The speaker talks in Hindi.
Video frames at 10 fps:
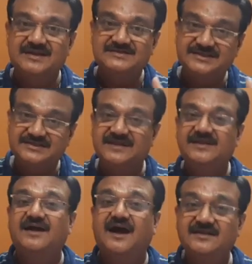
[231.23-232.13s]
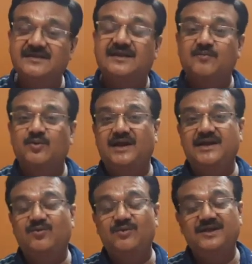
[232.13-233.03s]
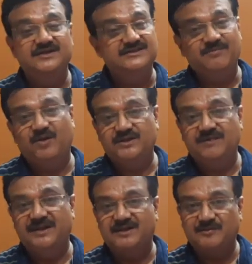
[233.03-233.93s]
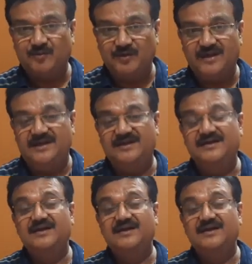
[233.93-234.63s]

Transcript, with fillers: जीतने की आदत आपको डालनी होगी ये बहुत ही महत्वपूर्ण है